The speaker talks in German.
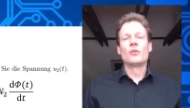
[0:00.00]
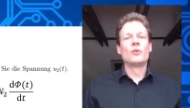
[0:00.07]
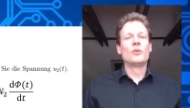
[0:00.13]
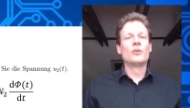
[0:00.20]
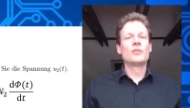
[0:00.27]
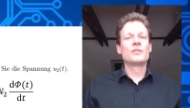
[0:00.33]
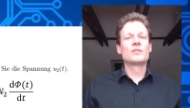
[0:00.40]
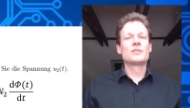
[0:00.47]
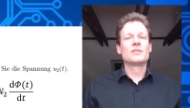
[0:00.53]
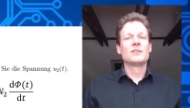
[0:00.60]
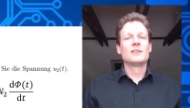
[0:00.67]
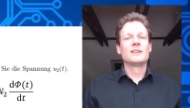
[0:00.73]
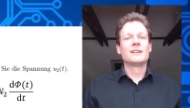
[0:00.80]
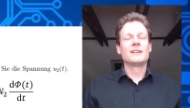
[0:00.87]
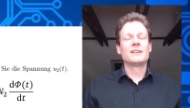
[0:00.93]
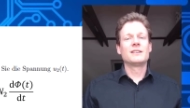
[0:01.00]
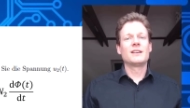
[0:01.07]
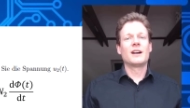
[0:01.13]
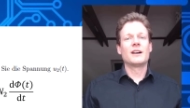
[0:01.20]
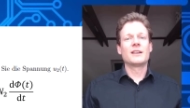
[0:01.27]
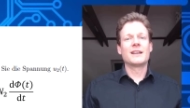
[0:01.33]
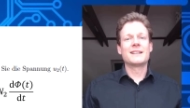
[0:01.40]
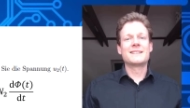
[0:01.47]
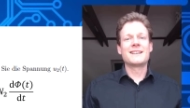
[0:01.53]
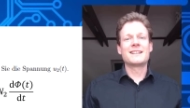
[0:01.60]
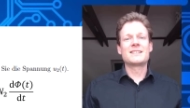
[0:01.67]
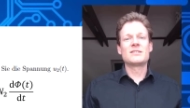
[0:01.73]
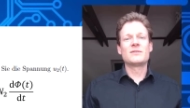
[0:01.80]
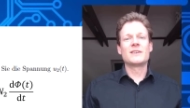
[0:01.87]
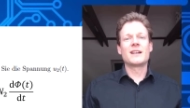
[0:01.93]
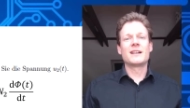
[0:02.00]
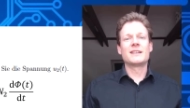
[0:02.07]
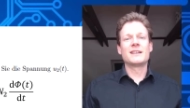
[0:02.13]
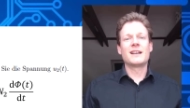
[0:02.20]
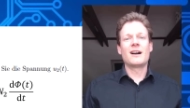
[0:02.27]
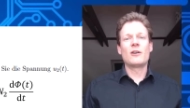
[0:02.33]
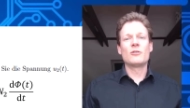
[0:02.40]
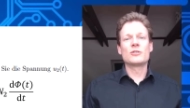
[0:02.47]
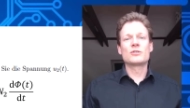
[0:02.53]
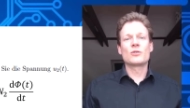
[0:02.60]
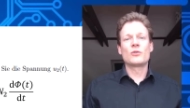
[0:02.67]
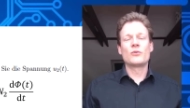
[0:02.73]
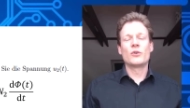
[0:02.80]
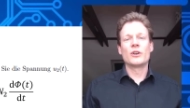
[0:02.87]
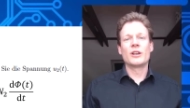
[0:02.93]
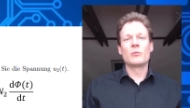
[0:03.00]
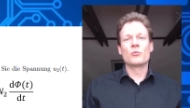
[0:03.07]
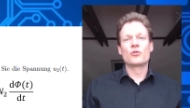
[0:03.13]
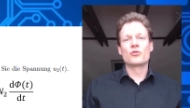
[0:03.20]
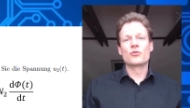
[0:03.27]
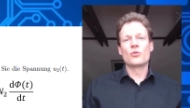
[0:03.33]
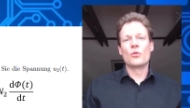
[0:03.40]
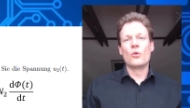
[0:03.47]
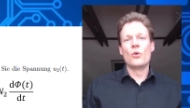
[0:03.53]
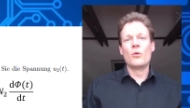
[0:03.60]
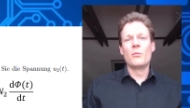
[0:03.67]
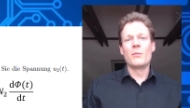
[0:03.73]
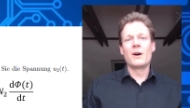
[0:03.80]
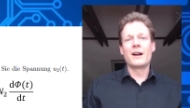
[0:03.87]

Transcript: Und ja, jetzt setzen wir da den Ausdruck von dem Strom